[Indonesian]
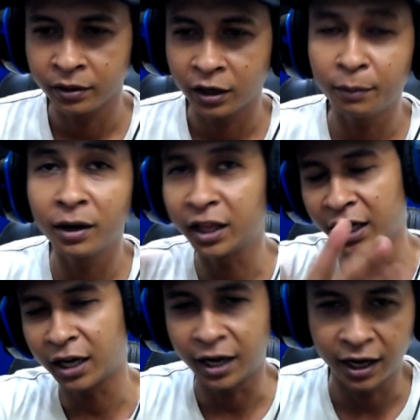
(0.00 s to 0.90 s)
5
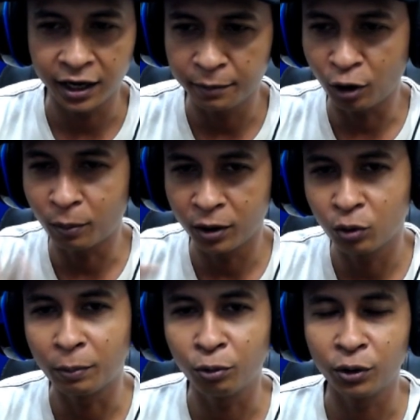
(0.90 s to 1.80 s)
detik lah ya,
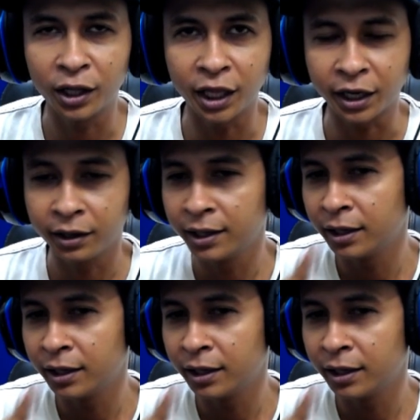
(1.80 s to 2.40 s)
5,20 detik.